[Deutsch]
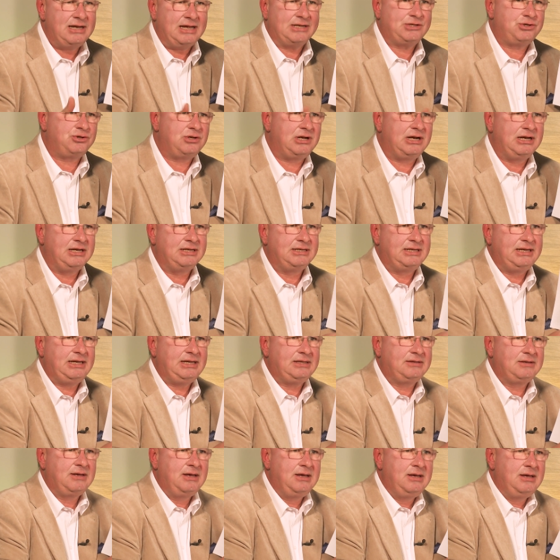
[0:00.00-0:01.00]

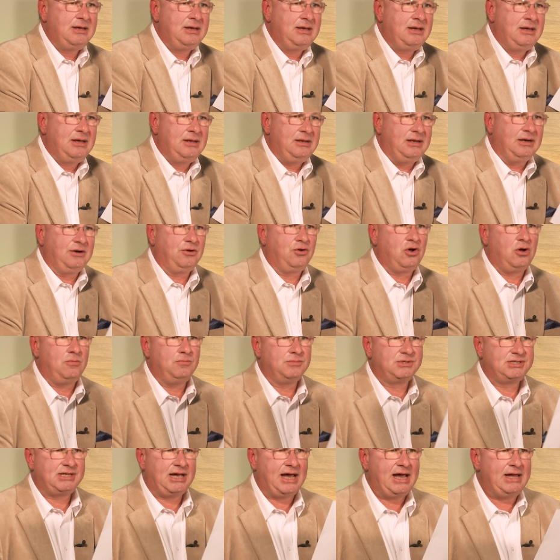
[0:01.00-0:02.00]
Nationalität. Dann
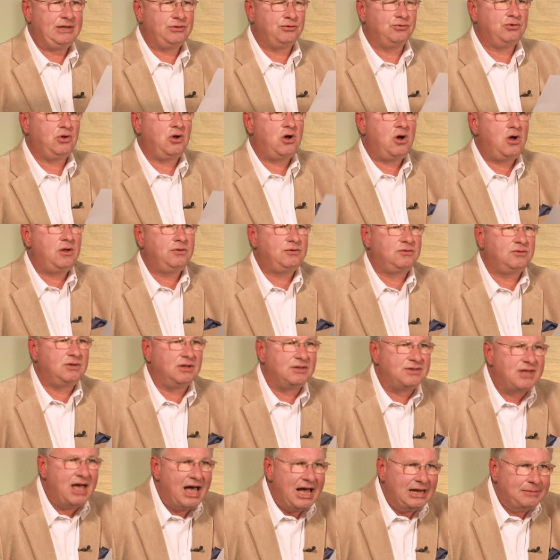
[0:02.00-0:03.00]
kommen Zeit und Ort
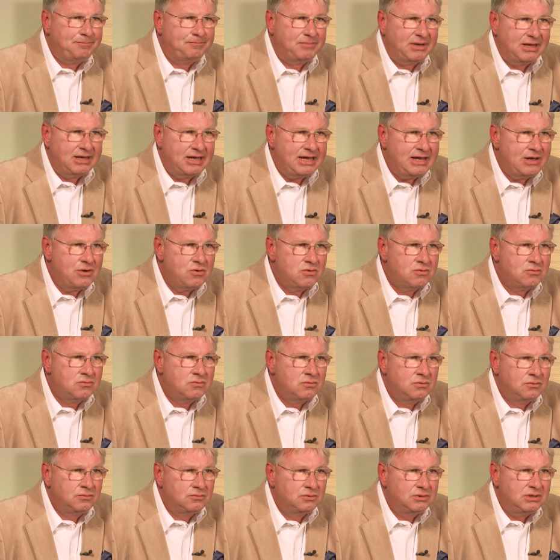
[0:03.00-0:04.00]
der
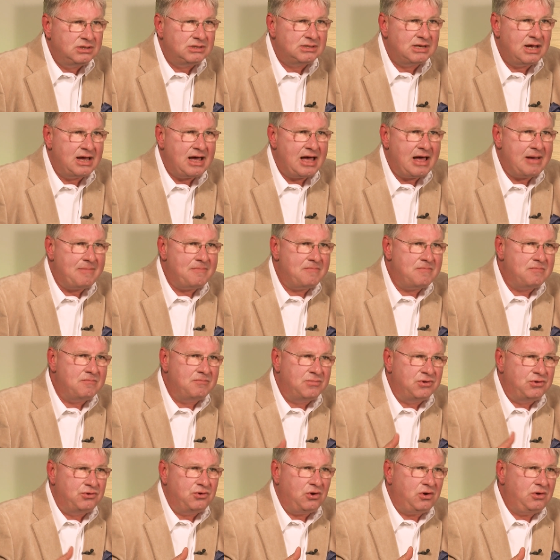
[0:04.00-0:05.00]
Tatbegehung. Diese haben
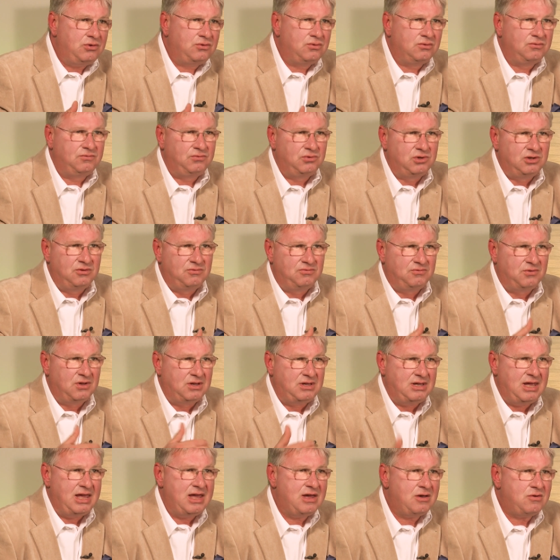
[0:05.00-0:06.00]
Bedeutung für die
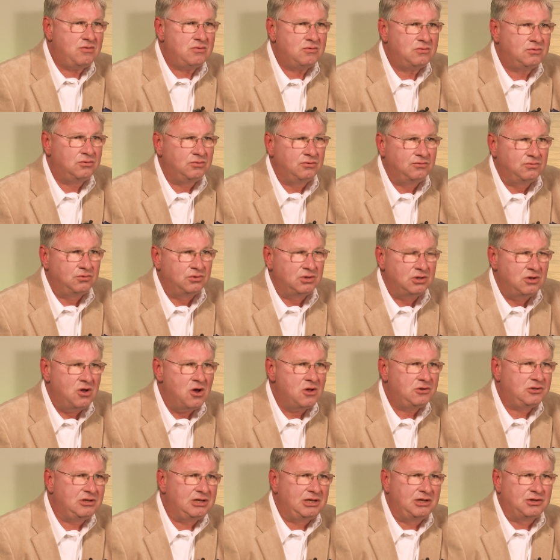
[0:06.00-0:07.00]
Verjährung und für die
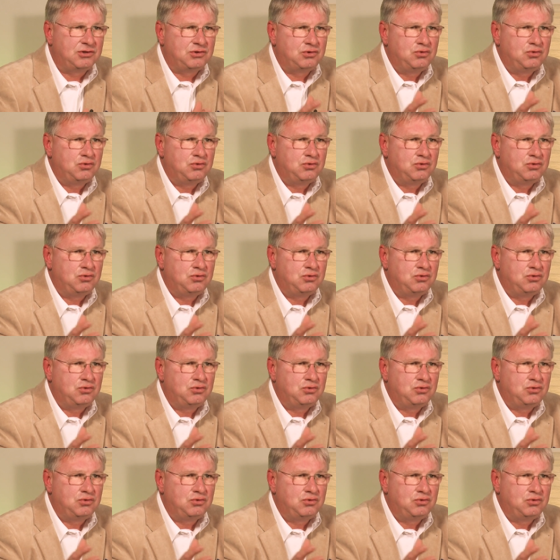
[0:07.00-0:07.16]
örtliche